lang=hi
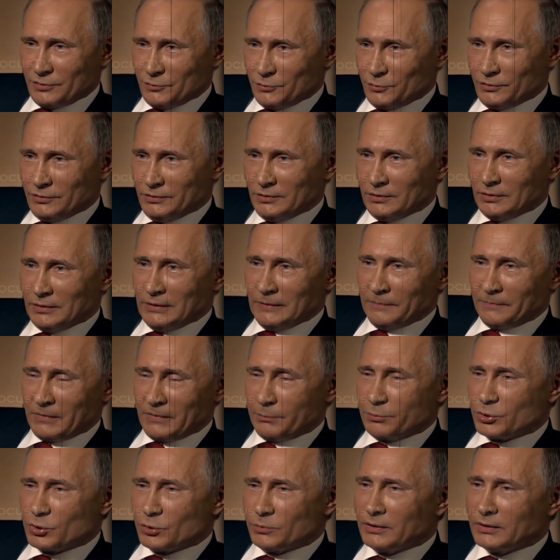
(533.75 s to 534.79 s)
क्यूटन के
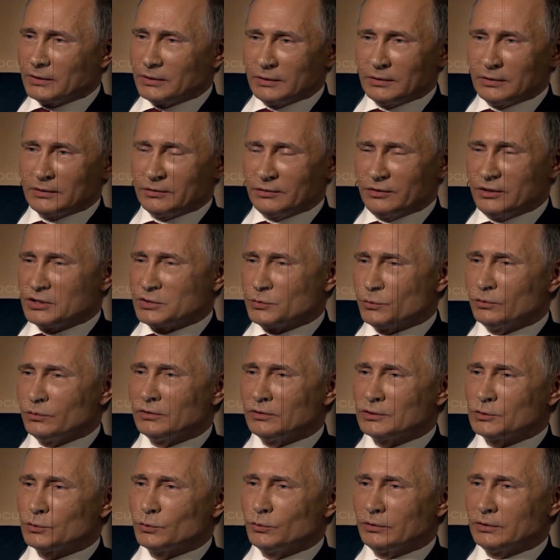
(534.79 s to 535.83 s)
दफ्तर में
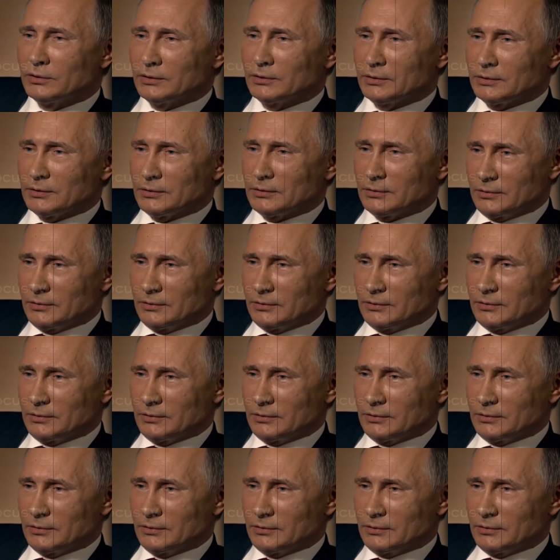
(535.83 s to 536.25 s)
टेक्नोलॉजी का कोई